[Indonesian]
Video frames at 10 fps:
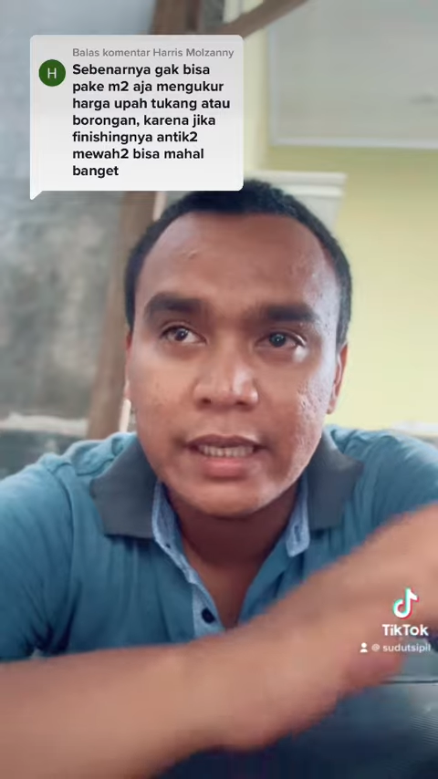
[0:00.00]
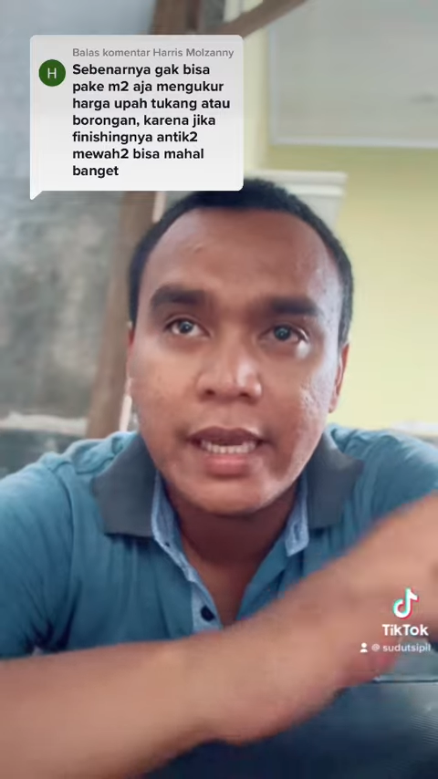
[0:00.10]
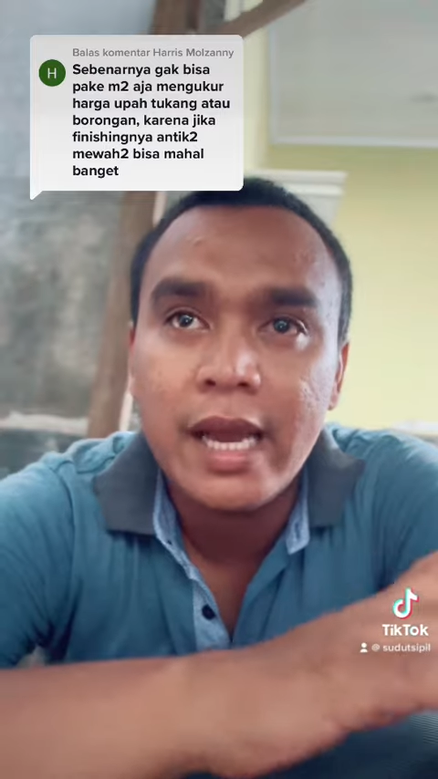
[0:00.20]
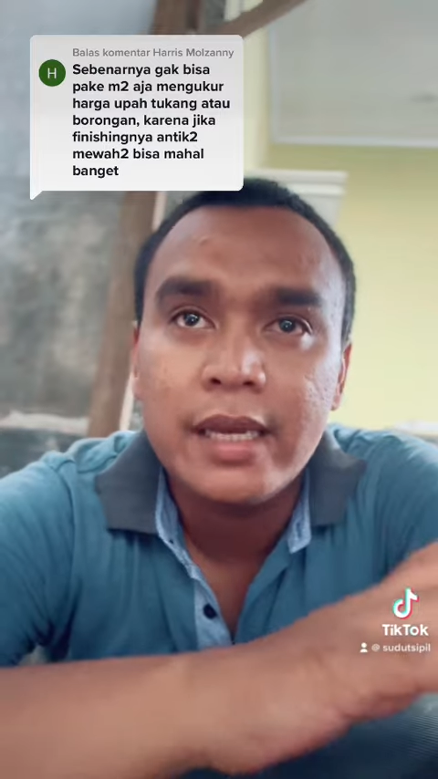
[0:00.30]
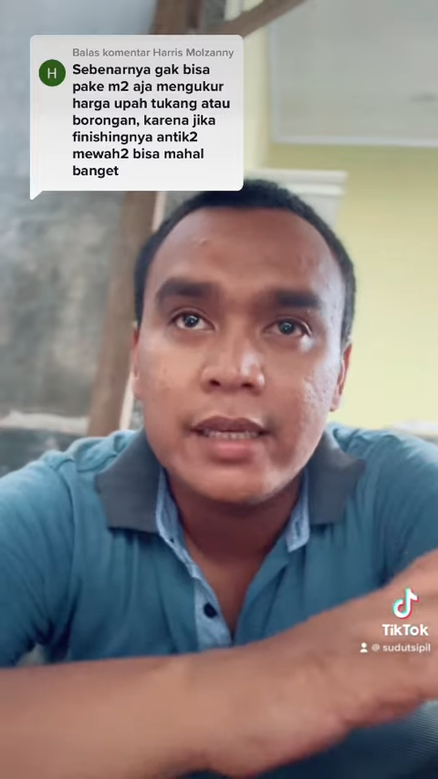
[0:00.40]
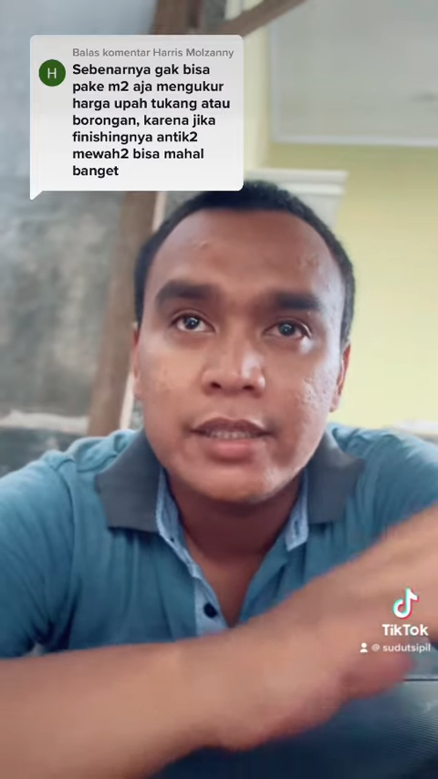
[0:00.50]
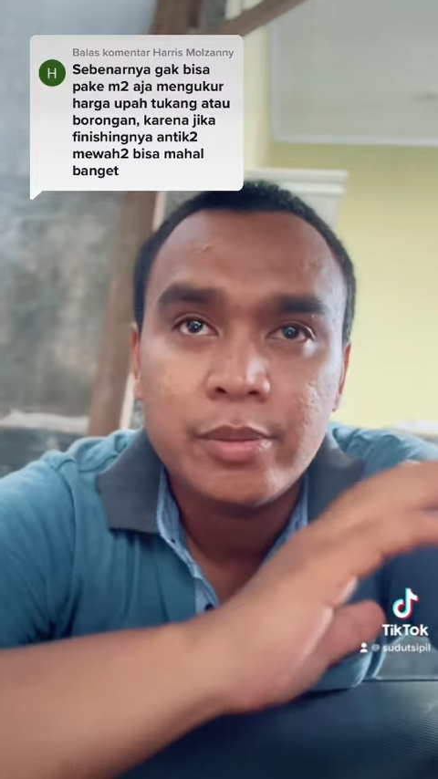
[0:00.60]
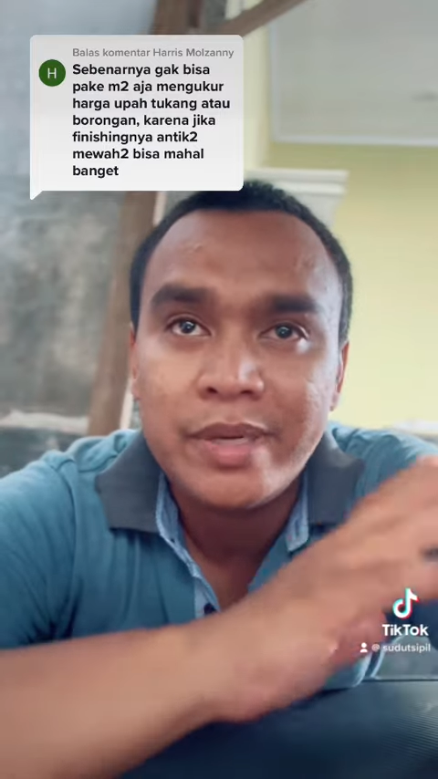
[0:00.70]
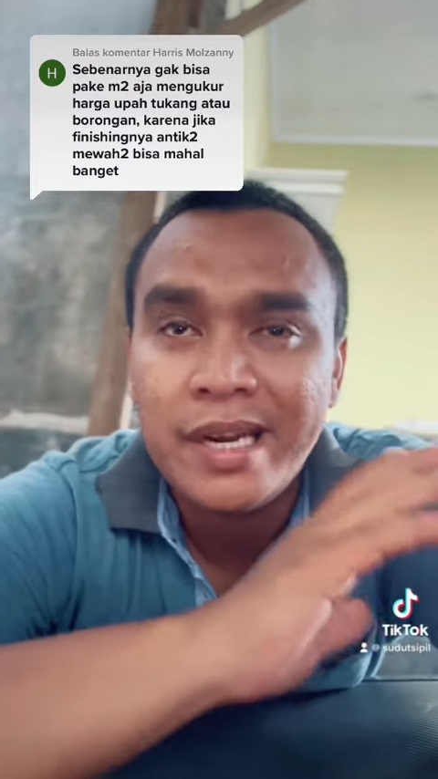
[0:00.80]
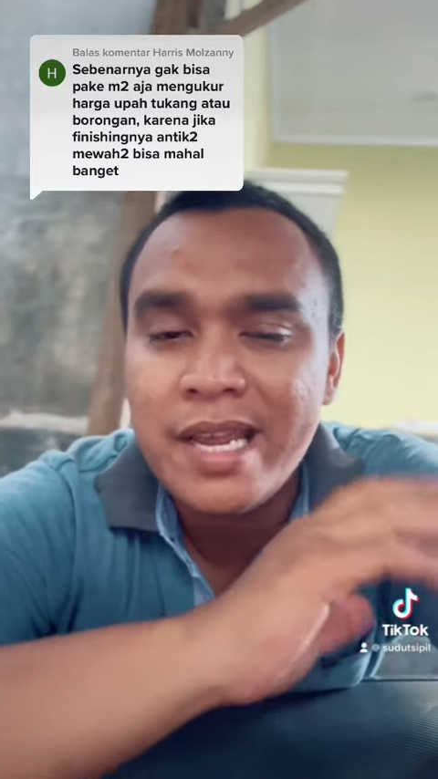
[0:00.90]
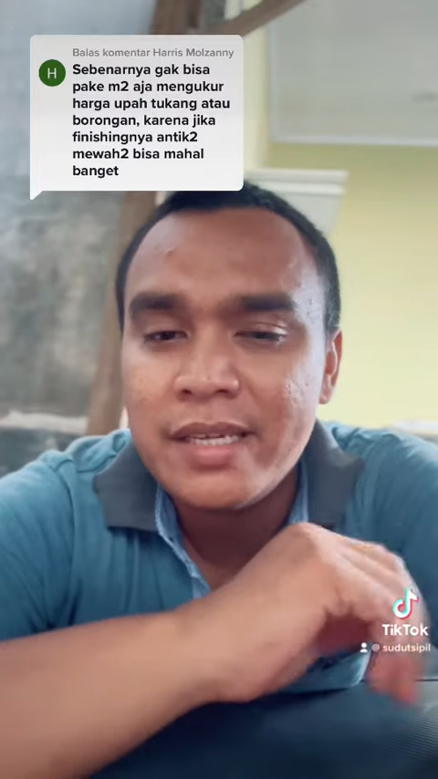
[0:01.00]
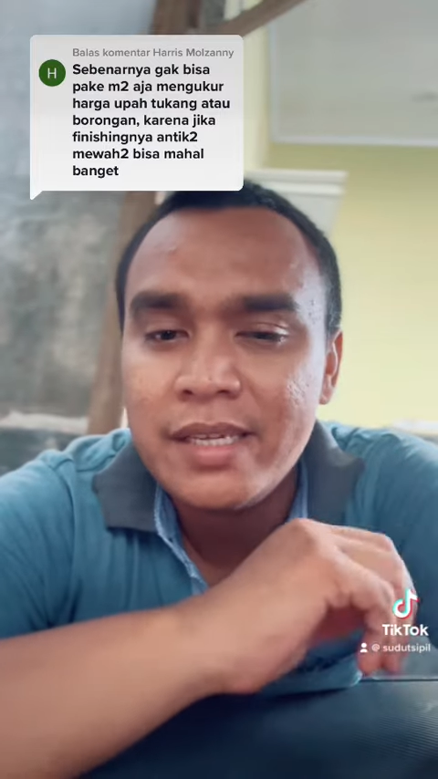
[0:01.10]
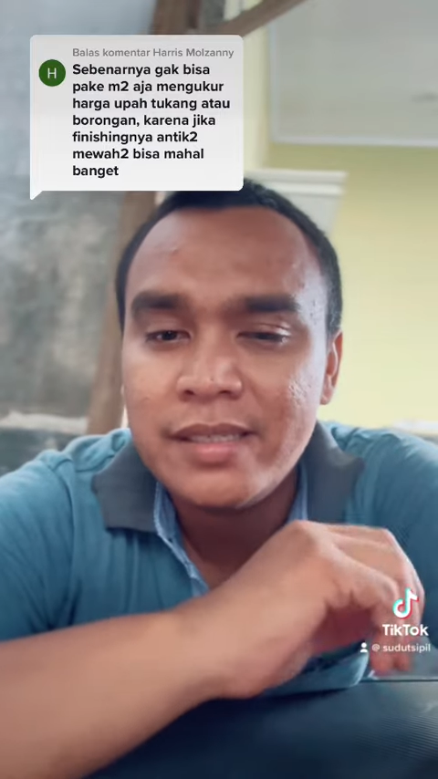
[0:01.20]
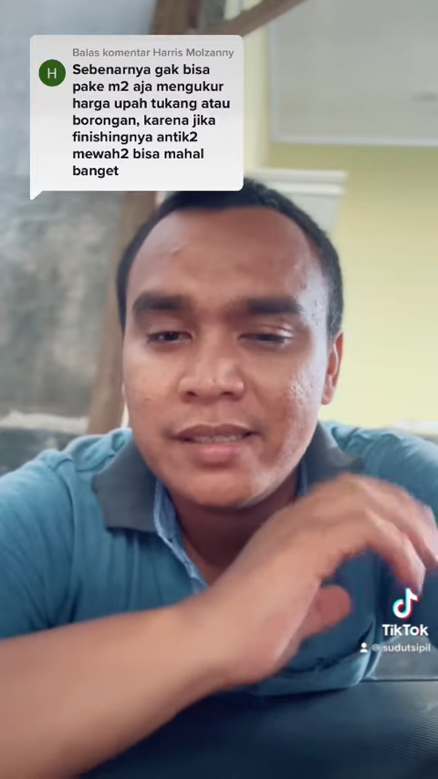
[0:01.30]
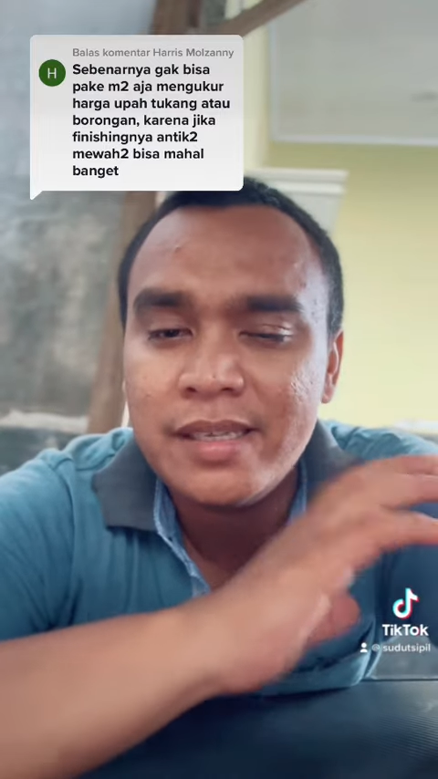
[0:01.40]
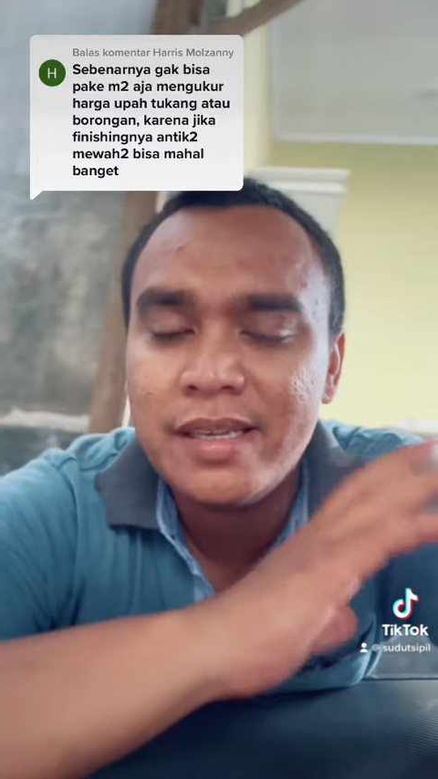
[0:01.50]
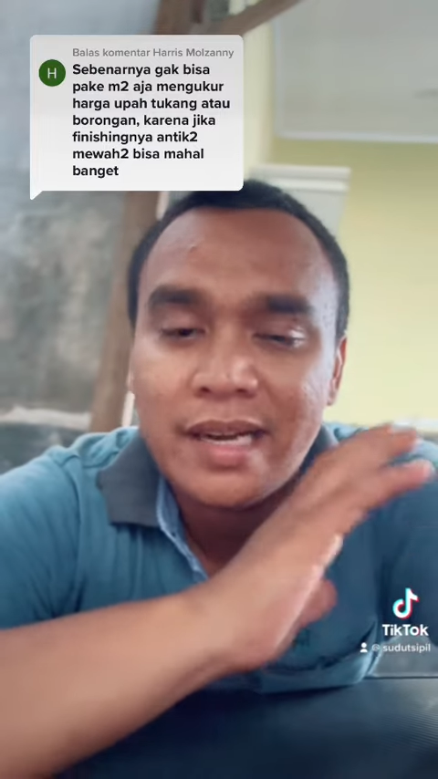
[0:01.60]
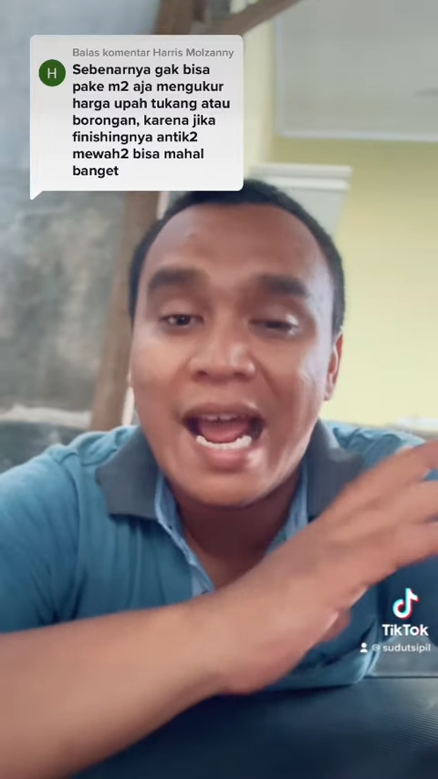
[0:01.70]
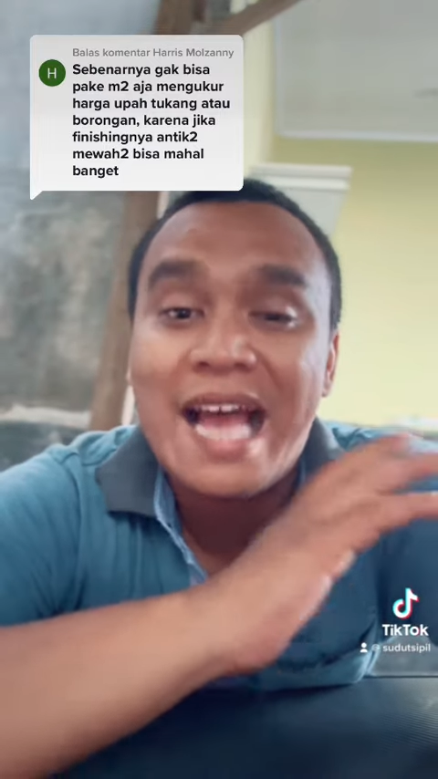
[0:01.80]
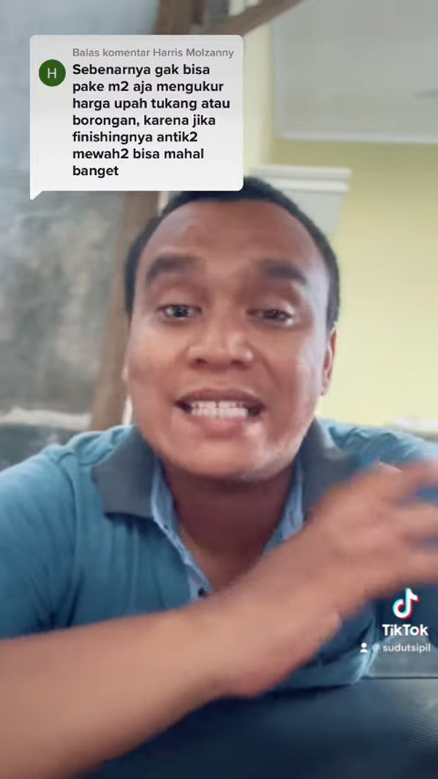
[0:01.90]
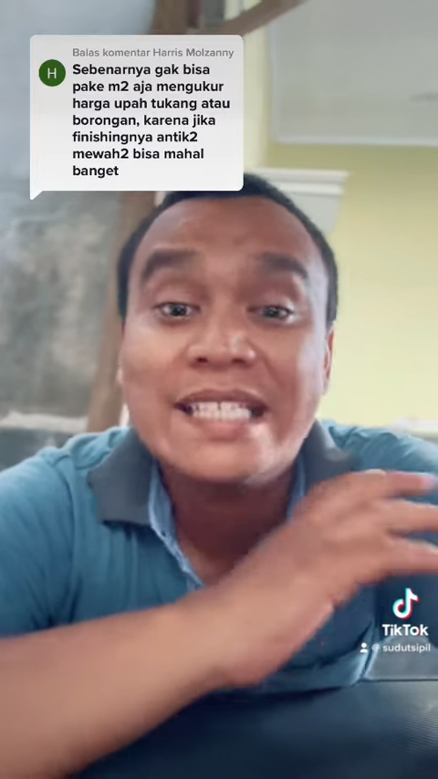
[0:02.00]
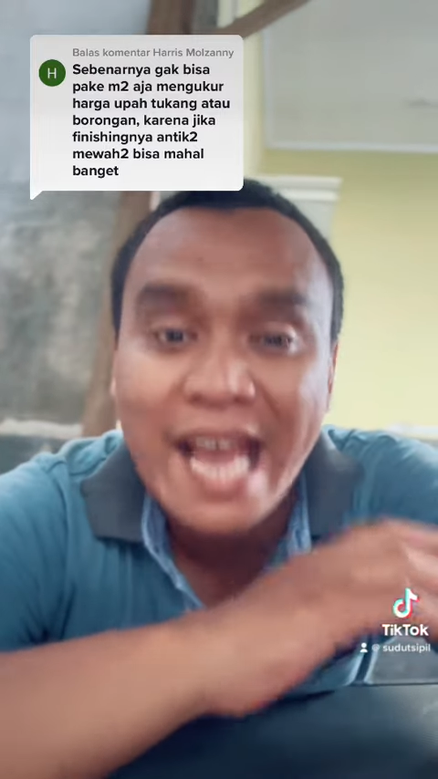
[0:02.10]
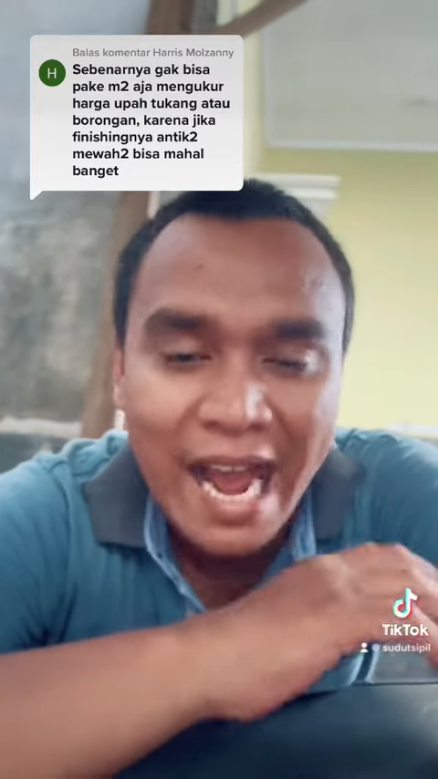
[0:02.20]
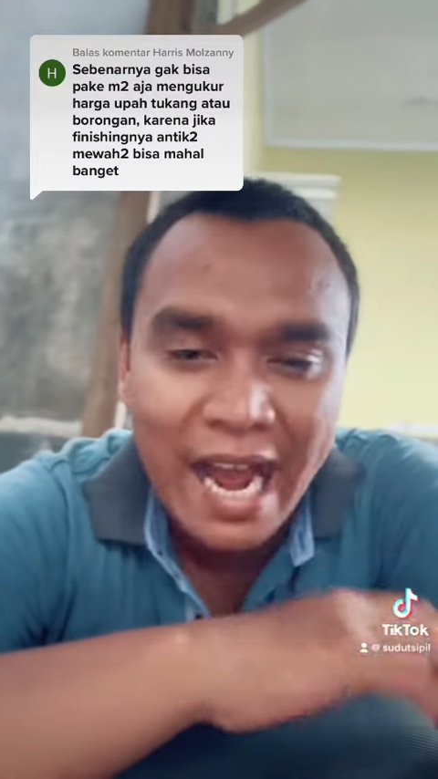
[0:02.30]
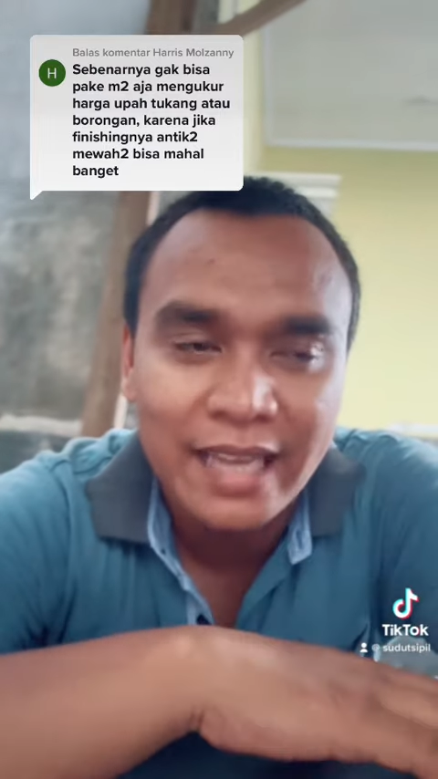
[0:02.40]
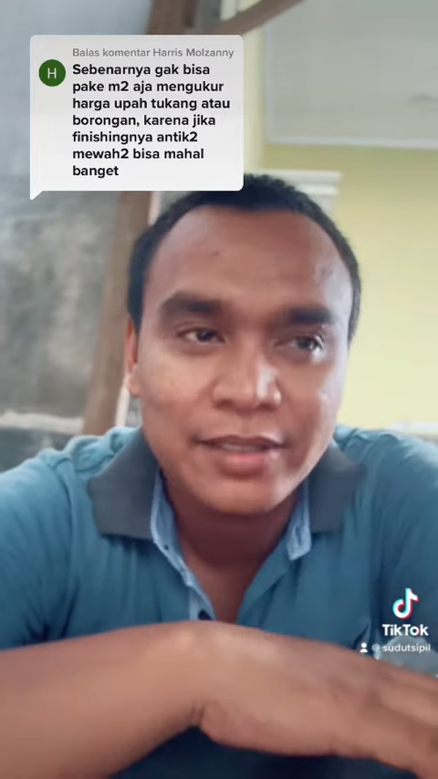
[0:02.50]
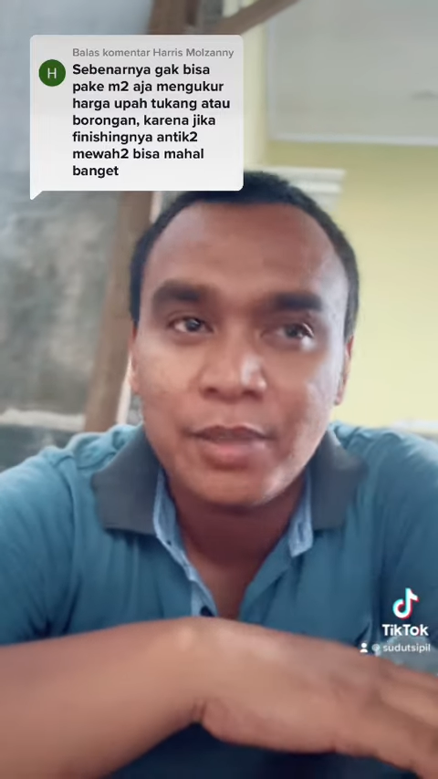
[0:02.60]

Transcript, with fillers: Ya sebenarnya ini isi rahasia,